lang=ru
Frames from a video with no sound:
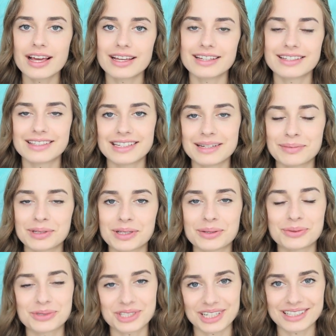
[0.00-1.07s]
и с ней было
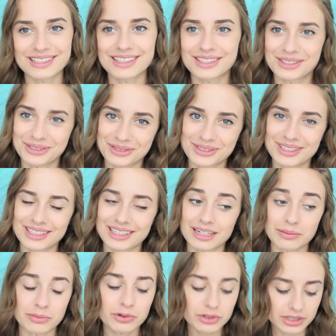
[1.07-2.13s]
ужасно трудно
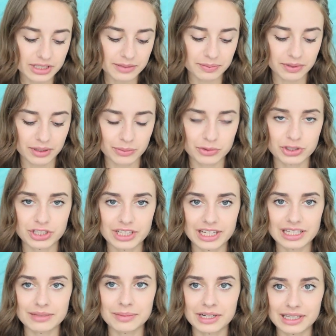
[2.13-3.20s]
работать, потому что
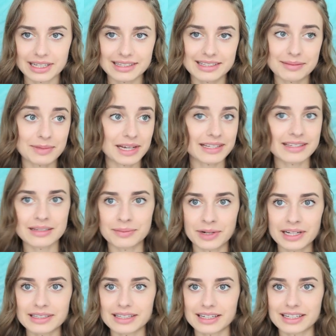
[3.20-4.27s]
я не могла себя
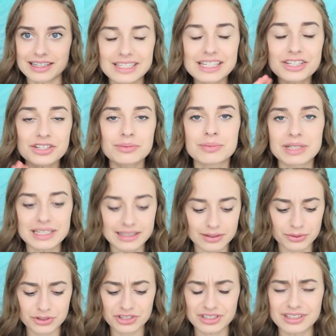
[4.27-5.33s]
снимать, так слишком близко,
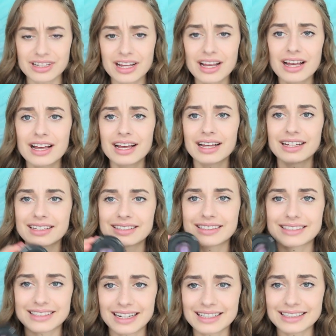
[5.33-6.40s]
очень
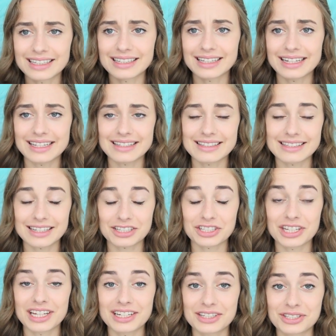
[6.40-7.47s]
странный ленз, так
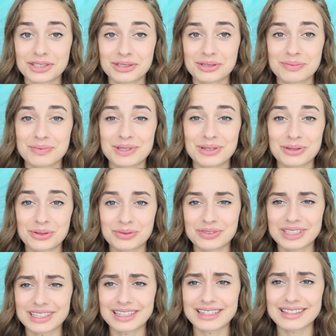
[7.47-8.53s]
что я решила купить
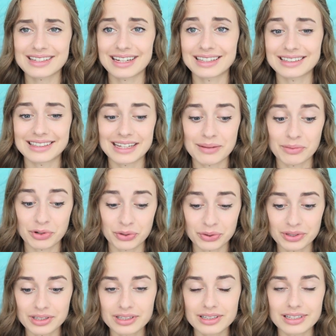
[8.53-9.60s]
новый ленз от
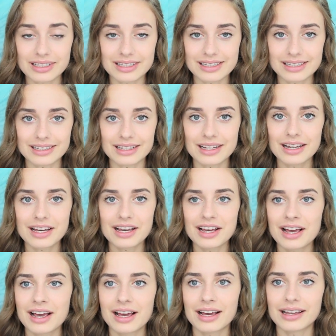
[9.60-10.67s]
Tamron, и
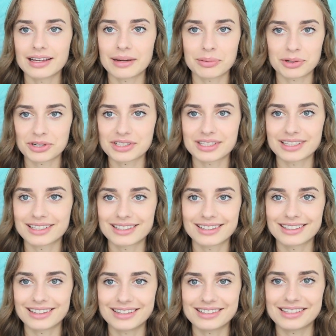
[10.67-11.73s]
я просто,
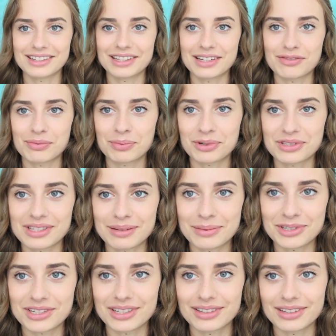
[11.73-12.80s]
я не знаю, я его просто
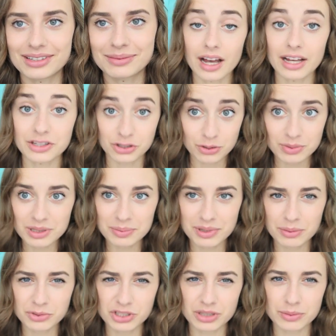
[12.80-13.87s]
обожаю. Особенно
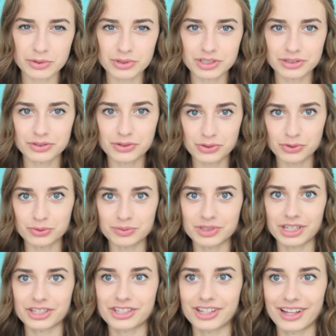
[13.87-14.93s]
потому, что я могу делать зум,
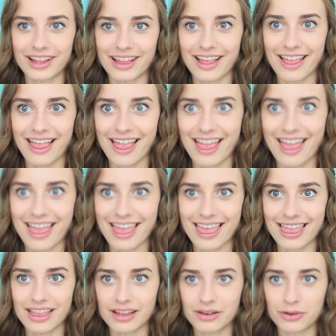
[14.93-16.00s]
так что...
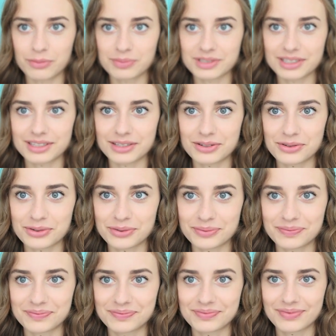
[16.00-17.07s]
Опс, это не зум.
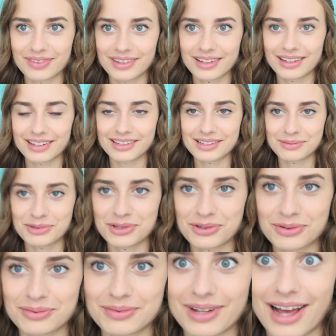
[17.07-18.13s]
Где мой
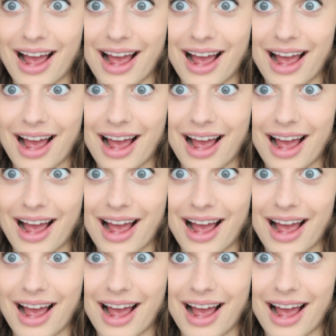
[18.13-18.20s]
зум?